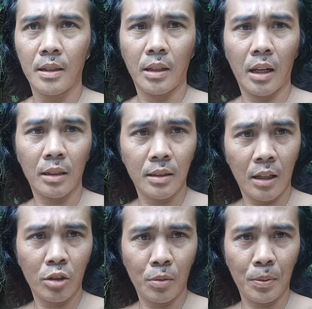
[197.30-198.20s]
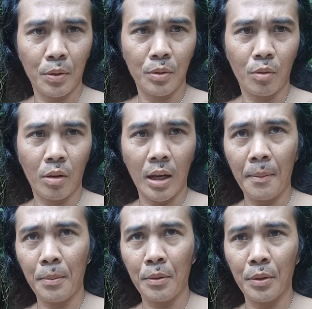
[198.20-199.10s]
Dahil ganito po, wala
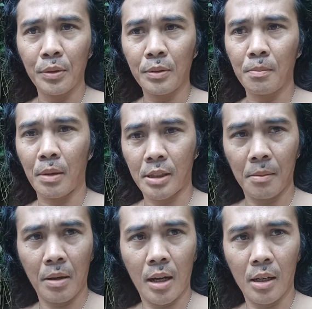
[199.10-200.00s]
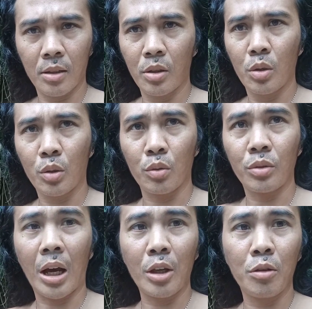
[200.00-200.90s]
pong masama kung
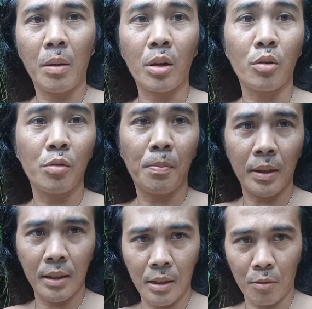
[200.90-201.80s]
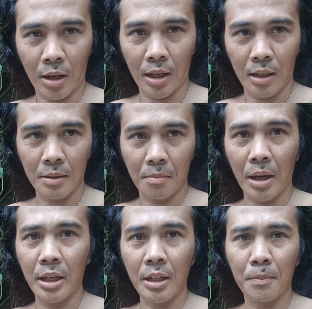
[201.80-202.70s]
tayo mayroong paniniwala.
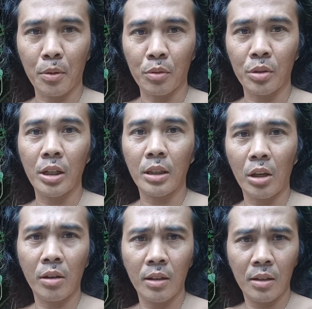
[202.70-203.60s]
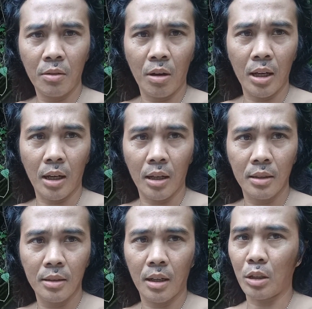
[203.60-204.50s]
Mahirap po kung hindi tayo naniniwala
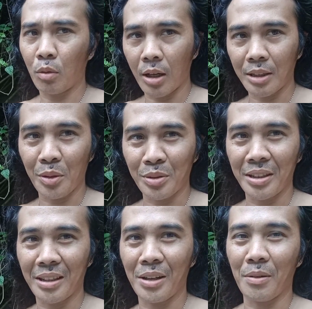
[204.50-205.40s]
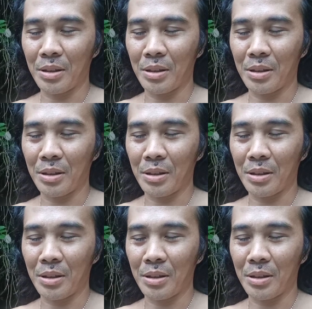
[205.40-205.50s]
at wala tayong ginagawa.